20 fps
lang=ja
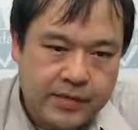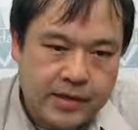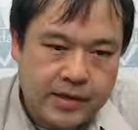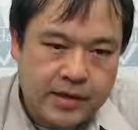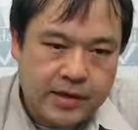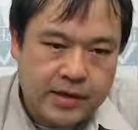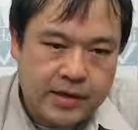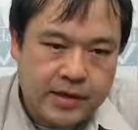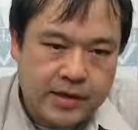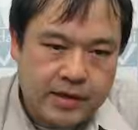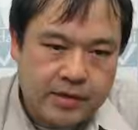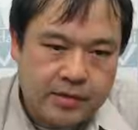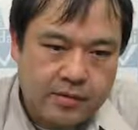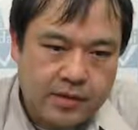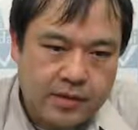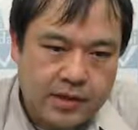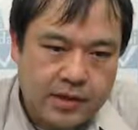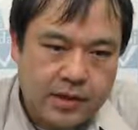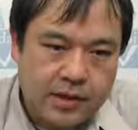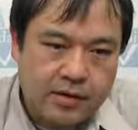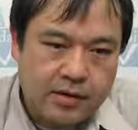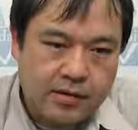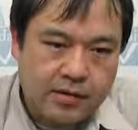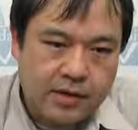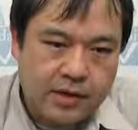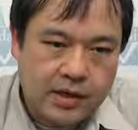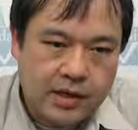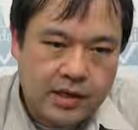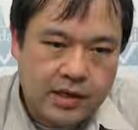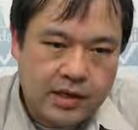でこういってお
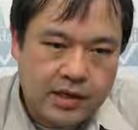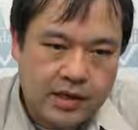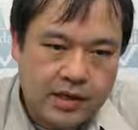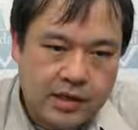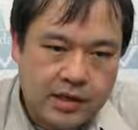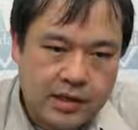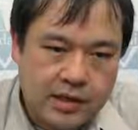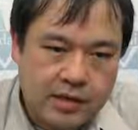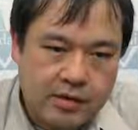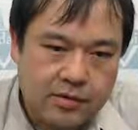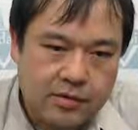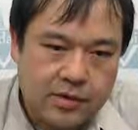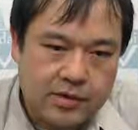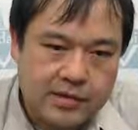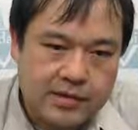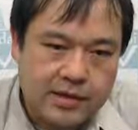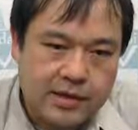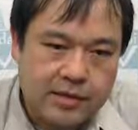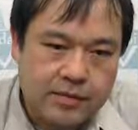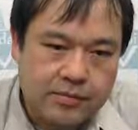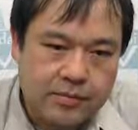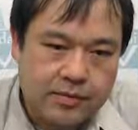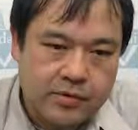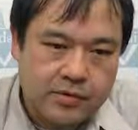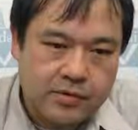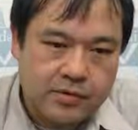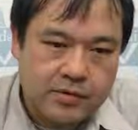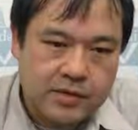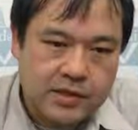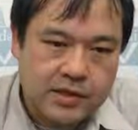互いに相手をですね
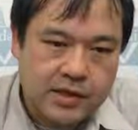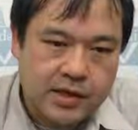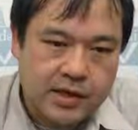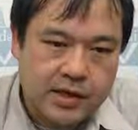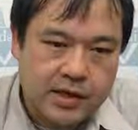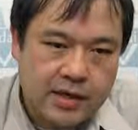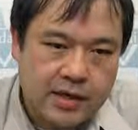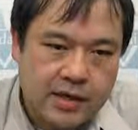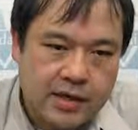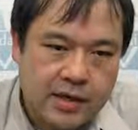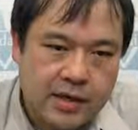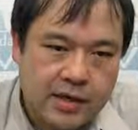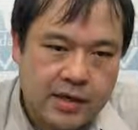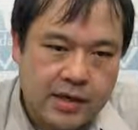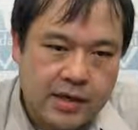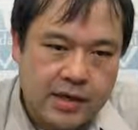ブロックしながら、